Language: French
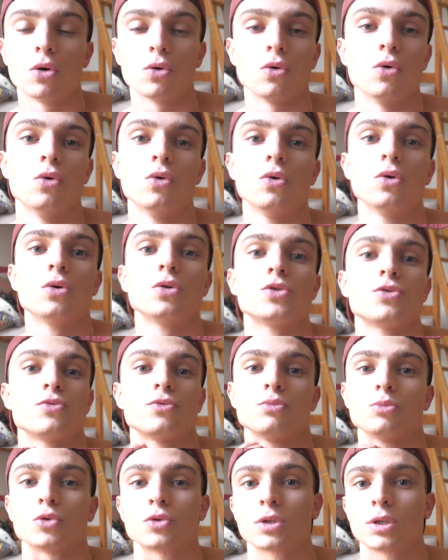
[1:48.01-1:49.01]
En gros, je
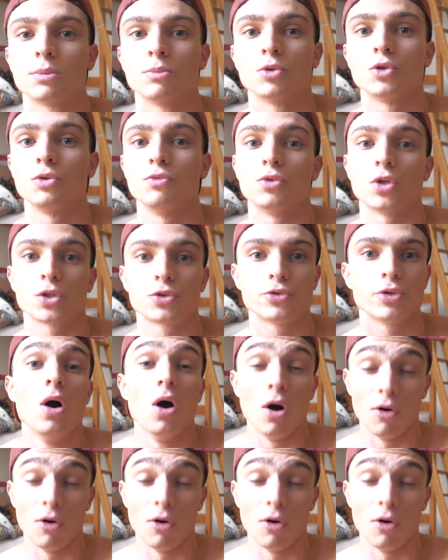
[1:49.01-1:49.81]
vais vous montrer mon niveau actuel.